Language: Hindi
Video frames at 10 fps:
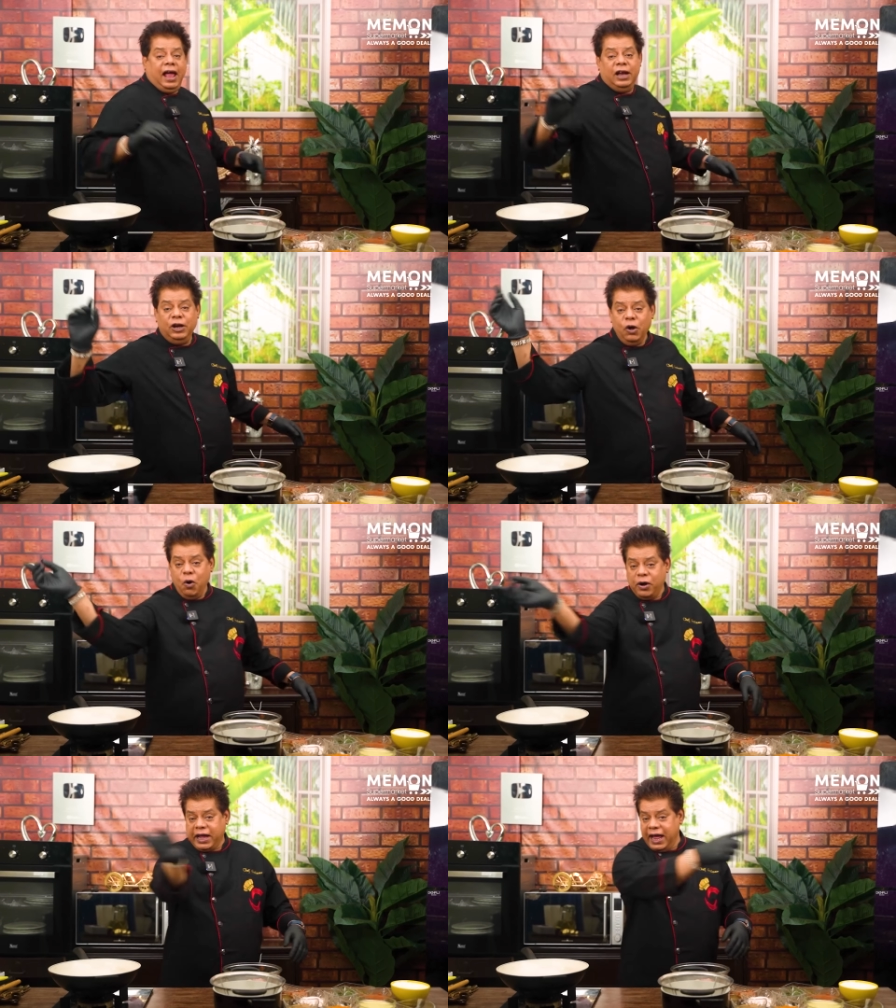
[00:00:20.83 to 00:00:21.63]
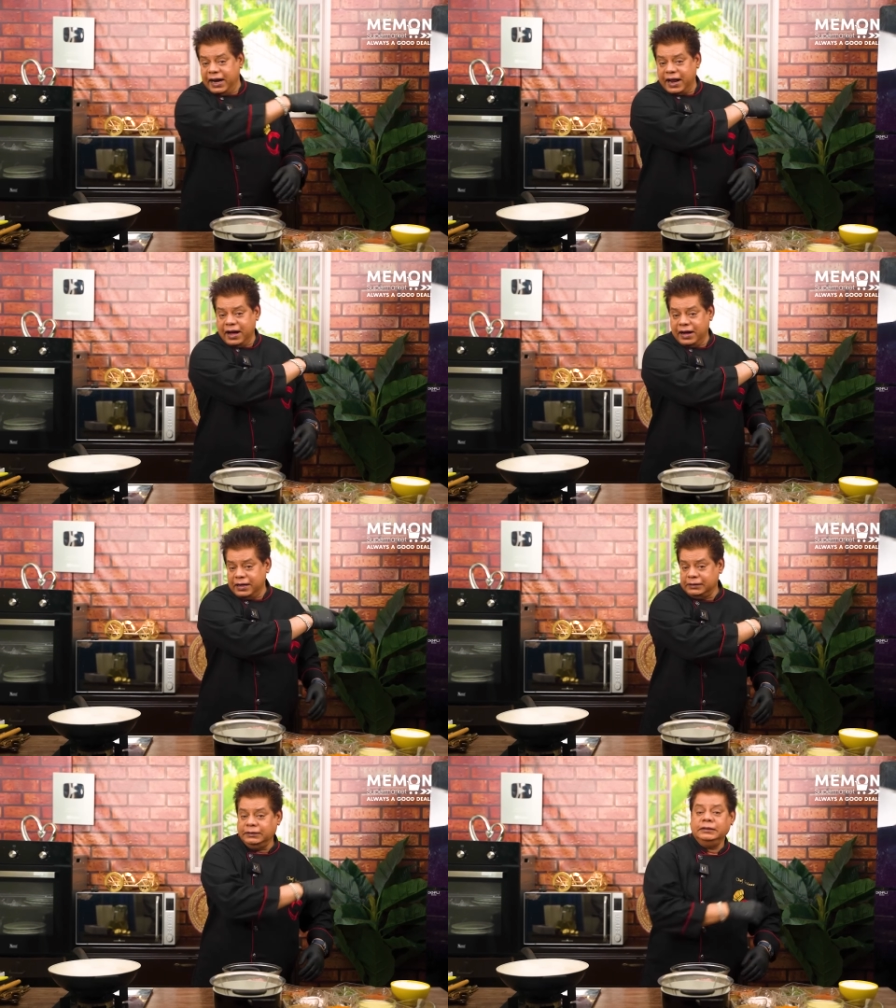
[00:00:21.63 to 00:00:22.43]
हेलो कनाडा
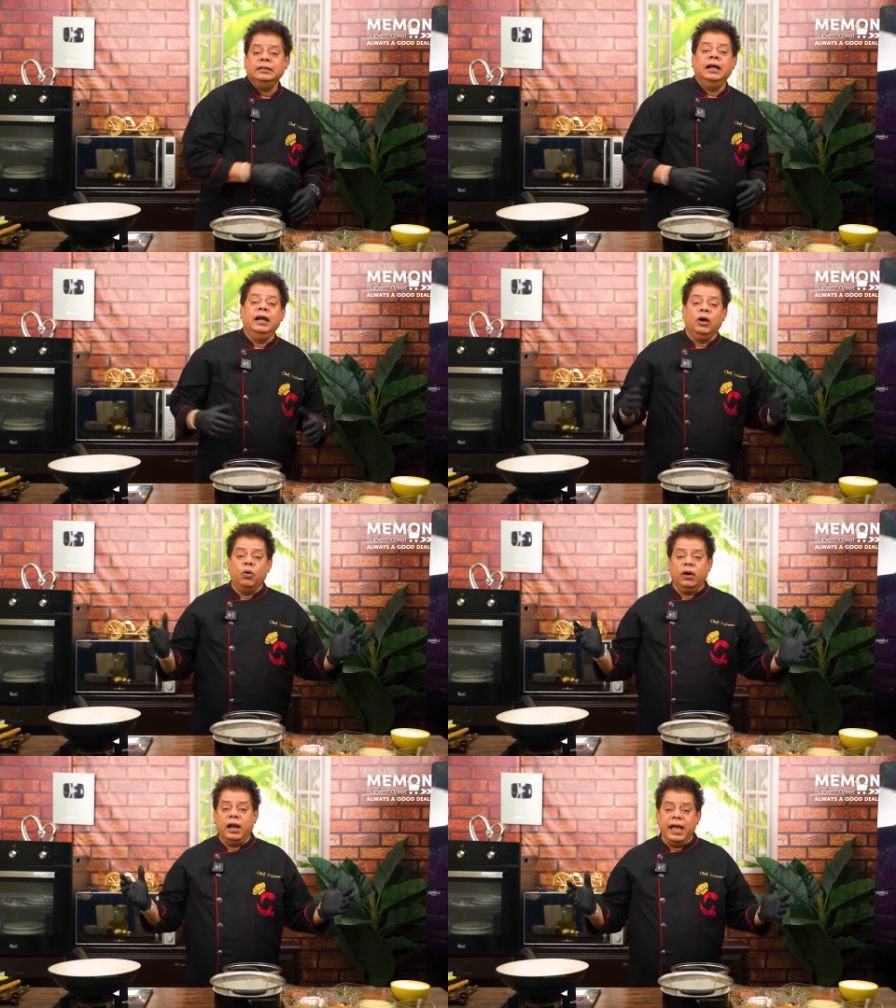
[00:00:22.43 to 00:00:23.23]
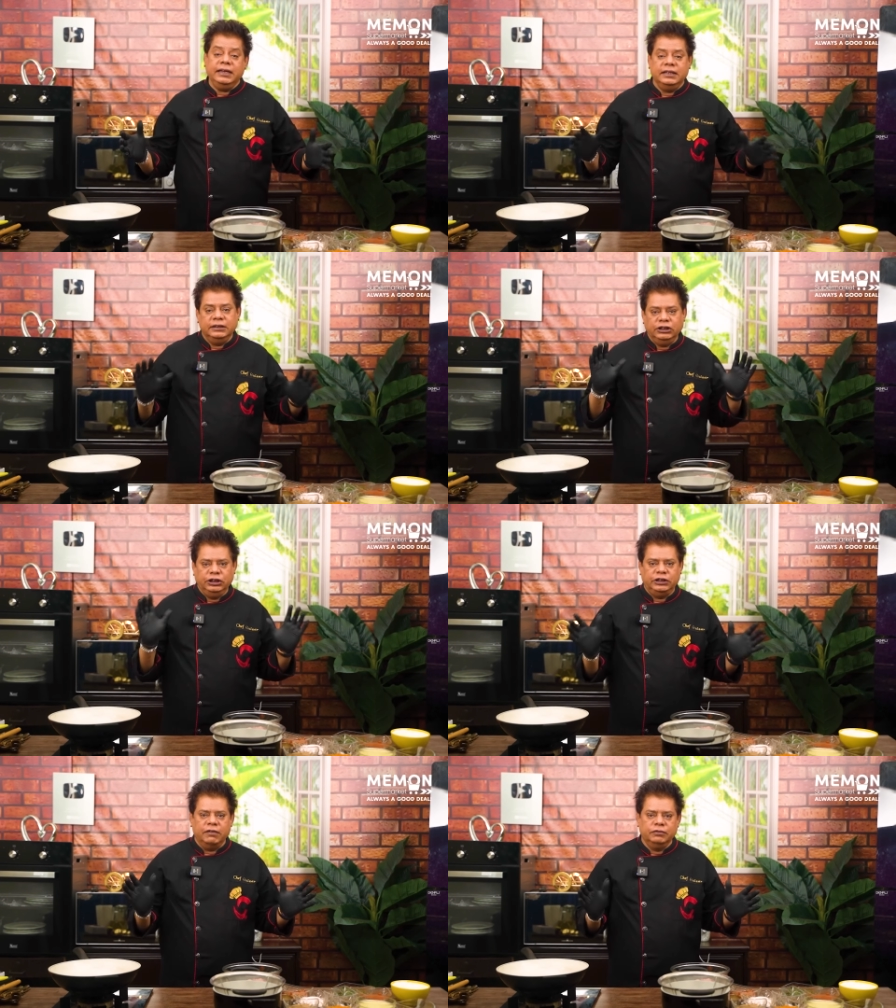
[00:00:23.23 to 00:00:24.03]
कुक लाइक
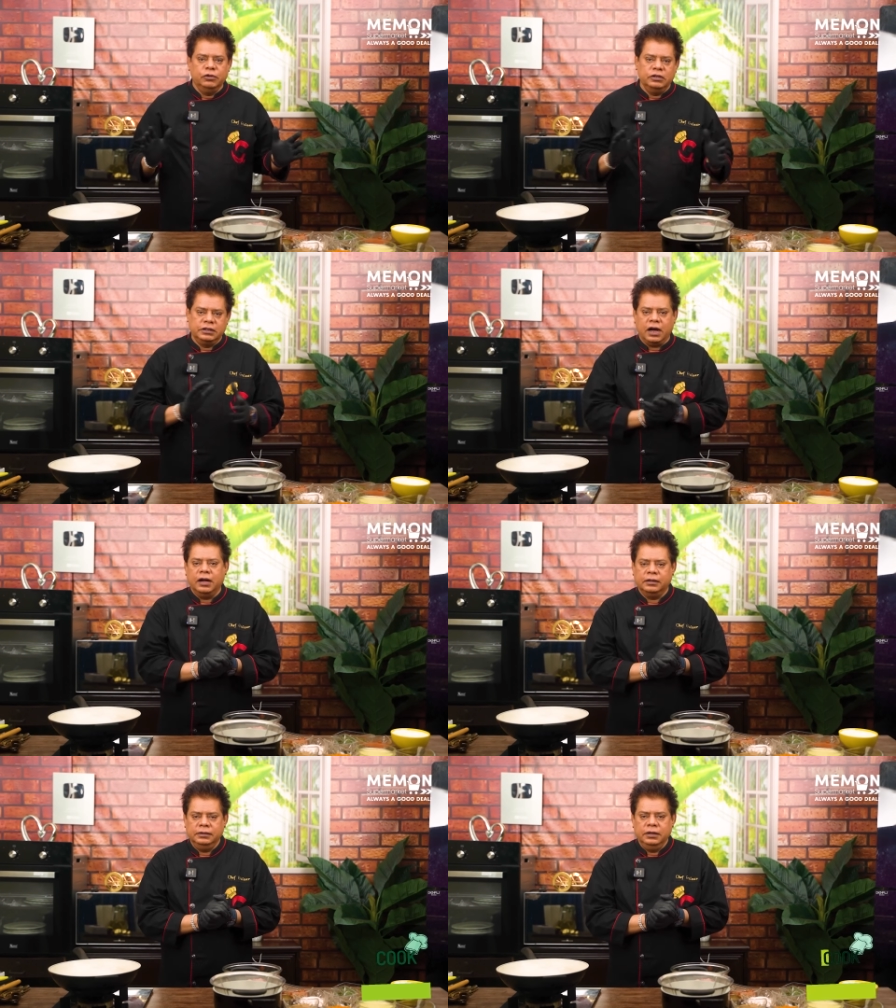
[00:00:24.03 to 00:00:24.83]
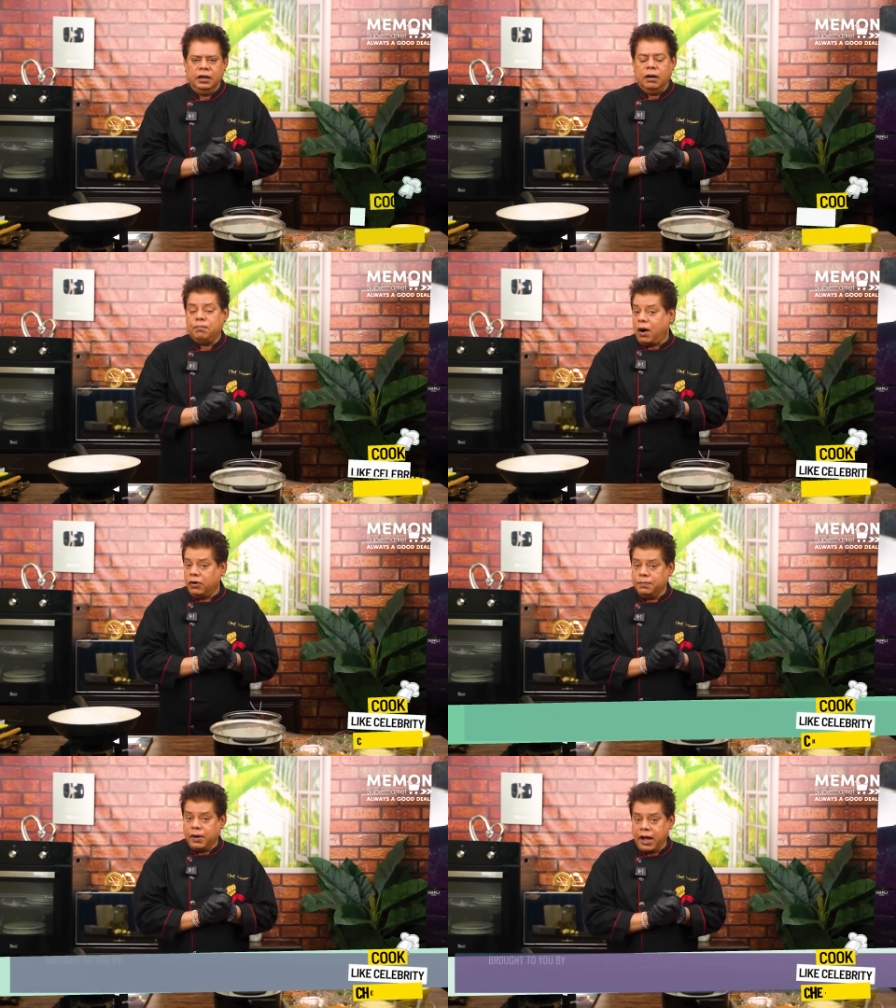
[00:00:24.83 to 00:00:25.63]
शेफ गुलजार
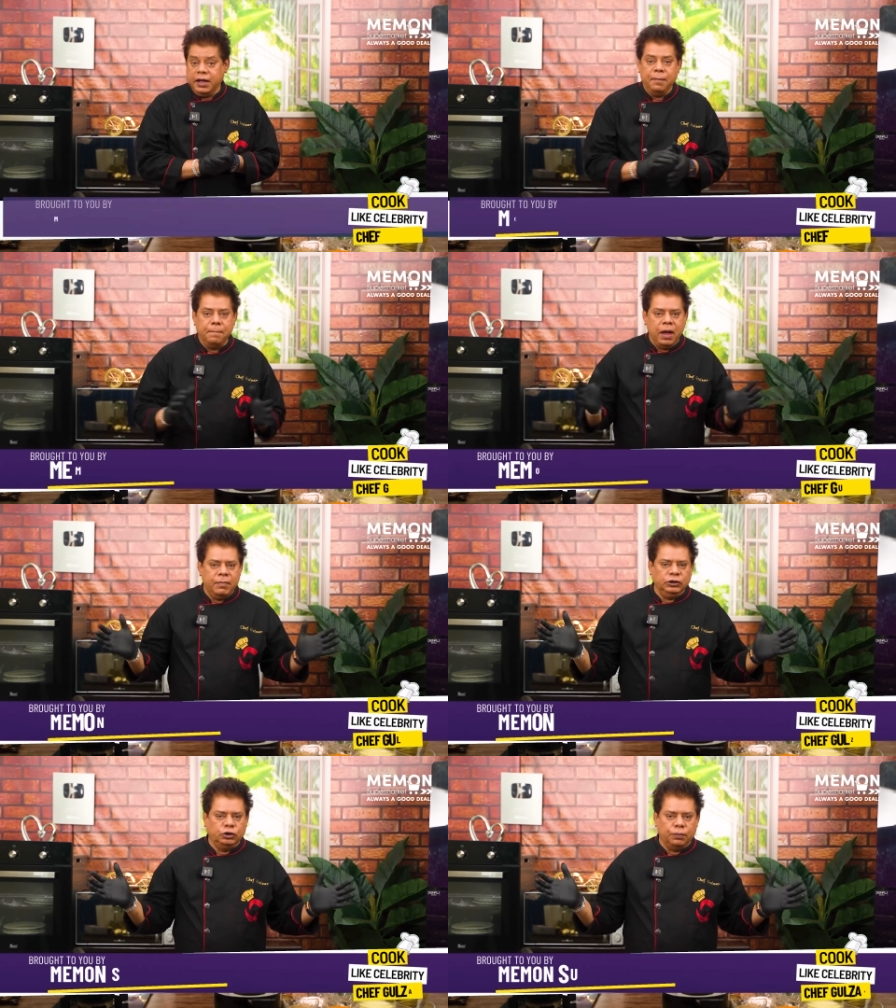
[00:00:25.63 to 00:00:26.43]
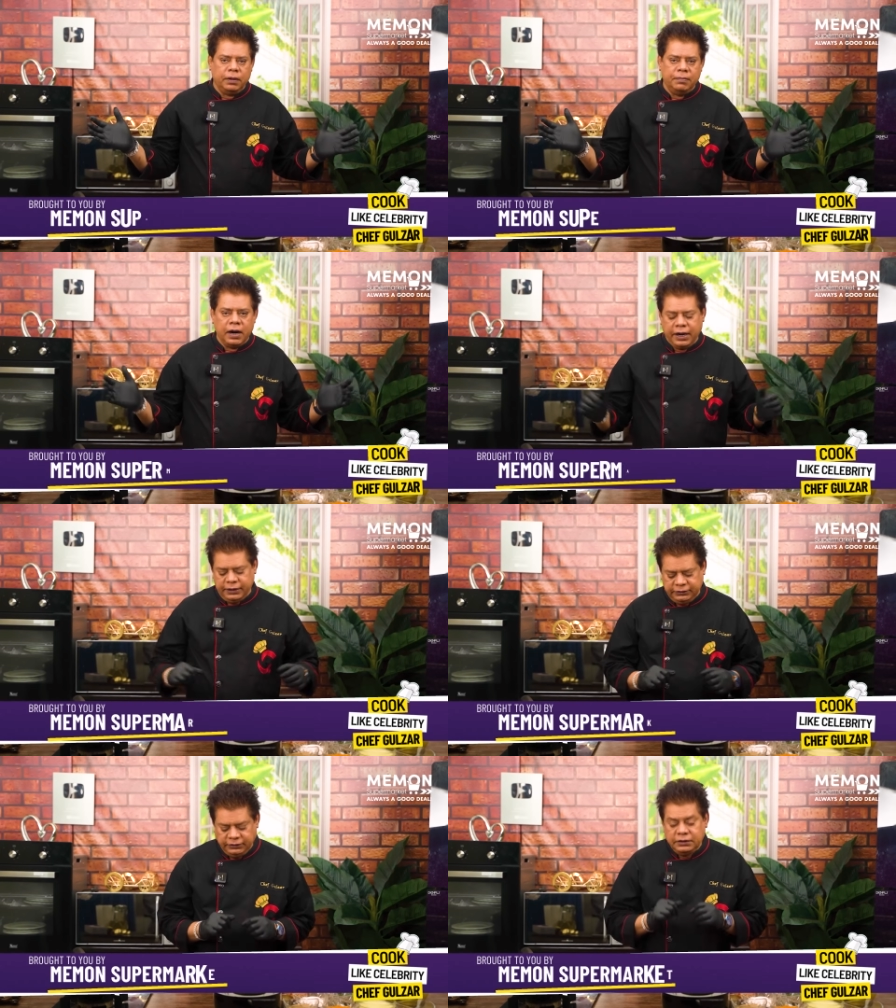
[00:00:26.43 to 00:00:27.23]
पावर्ड बाय मेमन सुपर मार्केट